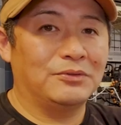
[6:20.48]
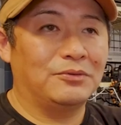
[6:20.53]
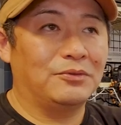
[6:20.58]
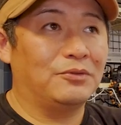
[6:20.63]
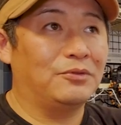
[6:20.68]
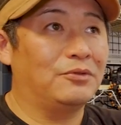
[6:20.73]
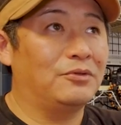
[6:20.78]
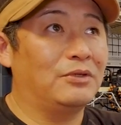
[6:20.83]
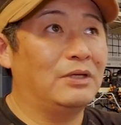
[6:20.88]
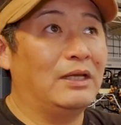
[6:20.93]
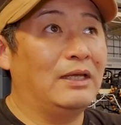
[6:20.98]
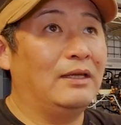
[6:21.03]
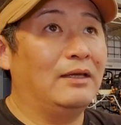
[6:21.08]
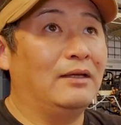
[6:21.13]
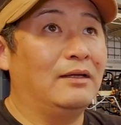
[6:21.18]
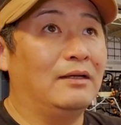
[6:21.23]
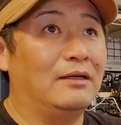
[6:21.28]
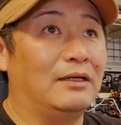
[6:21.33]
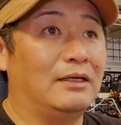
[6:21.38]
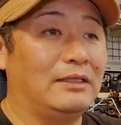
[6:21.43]
こう、
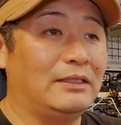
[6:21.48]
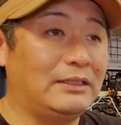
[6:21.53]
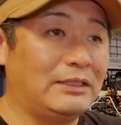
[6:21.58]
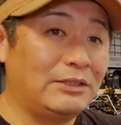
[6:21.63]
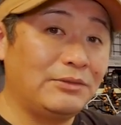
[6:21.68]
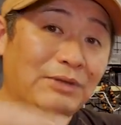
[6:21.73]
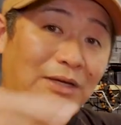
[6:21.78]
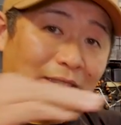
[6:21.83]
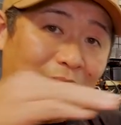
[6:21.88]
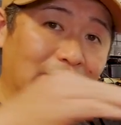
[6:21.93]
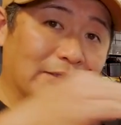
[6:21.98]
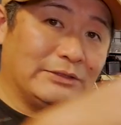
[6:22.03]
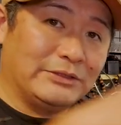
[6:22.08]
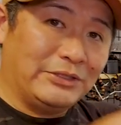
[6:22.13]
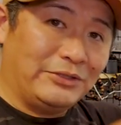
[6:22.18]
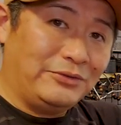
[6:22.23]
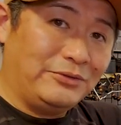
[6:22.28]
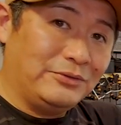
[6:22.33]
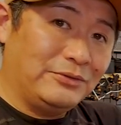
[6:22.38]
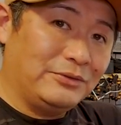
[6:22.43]
えー、行きはいいです
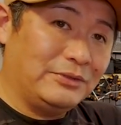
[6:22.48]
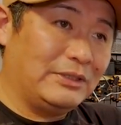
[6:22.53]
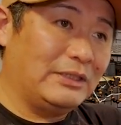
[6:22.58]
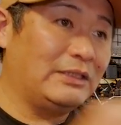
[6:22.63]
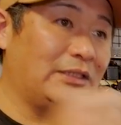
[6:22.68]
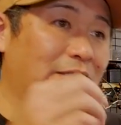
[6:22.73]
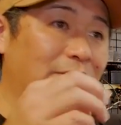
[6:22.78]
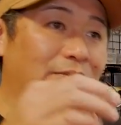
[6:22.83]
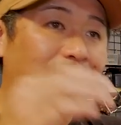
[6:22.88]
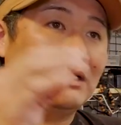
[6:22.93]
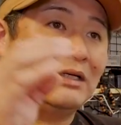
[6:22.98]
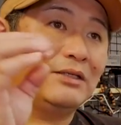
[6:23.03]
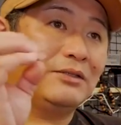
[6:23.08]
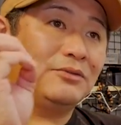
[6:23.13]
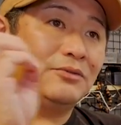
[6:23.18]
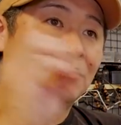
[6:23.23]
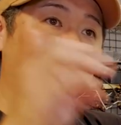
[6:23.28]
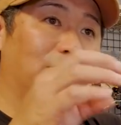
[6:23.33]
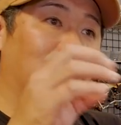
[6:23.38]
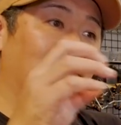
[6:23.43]
よ行きは
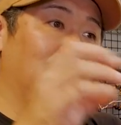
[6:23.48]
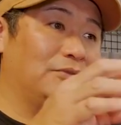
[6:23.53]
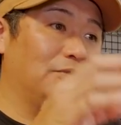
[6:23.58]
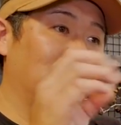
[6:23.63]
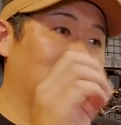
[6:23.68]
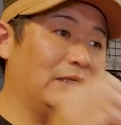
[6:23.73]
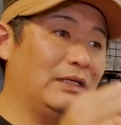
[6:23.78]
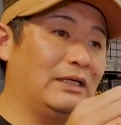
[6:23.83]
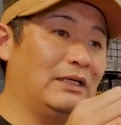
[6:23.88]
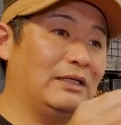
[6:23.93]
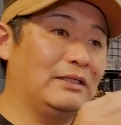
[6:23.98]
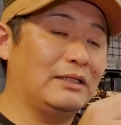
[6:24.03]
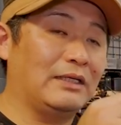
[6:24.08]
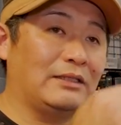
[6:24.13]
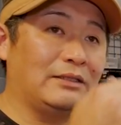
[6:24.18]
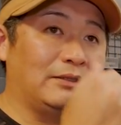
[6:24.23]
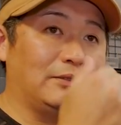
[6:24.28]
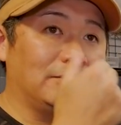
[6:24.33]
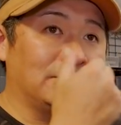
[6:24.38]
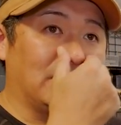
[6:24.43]
こう、えー、
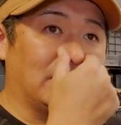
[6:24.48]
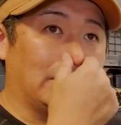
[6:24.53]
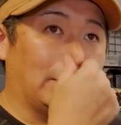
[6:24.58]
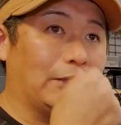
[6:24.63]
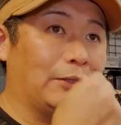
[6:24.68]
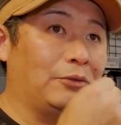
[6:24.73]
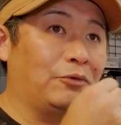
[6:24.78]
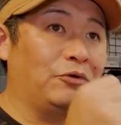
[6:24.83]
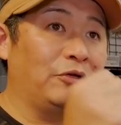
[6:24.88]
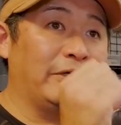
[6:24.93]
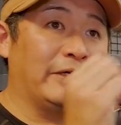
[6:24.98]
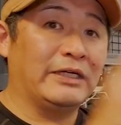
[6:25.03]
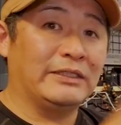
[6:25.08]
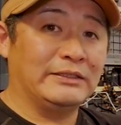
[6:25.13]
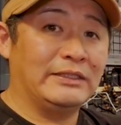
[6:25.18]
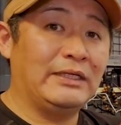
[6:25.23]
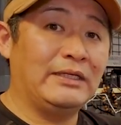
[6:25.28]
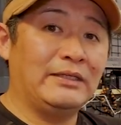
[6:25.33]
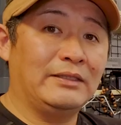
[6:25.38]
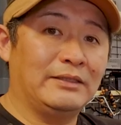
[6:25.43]
なんていうかな、追い
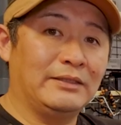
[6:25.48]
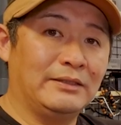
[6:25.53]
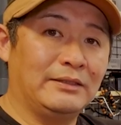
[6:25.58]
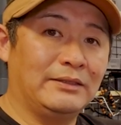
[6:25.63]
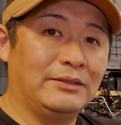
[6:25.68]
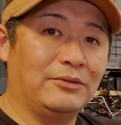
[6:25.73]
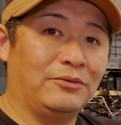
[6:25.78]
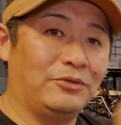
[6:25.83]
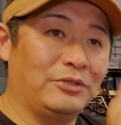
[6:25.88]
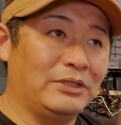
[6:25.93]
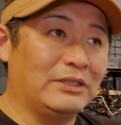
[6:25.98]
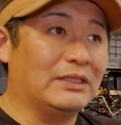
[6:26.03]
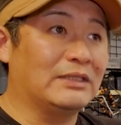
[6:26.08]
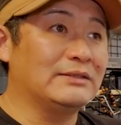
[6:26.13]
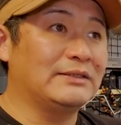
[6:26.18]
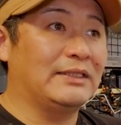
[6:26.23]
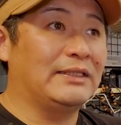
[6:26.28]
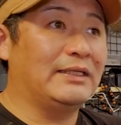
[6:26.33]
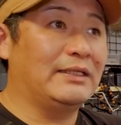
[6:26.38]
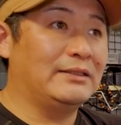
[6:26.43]
風追い
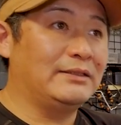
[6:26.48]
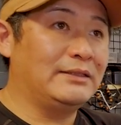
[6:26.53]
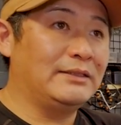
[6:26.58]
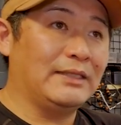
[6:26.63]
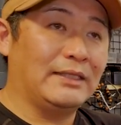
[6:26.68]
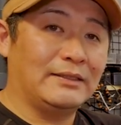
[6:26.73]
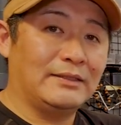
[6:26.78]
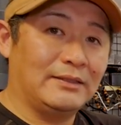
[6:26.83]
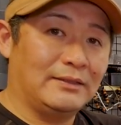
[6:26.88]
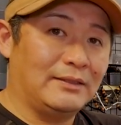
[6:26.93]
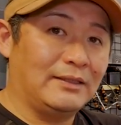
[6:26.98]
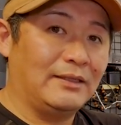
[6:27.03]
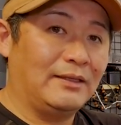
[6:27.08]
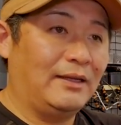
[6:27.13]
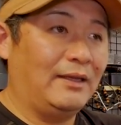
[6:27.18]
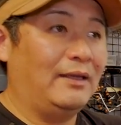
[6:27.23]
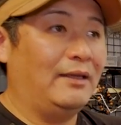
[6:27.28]
風になってて。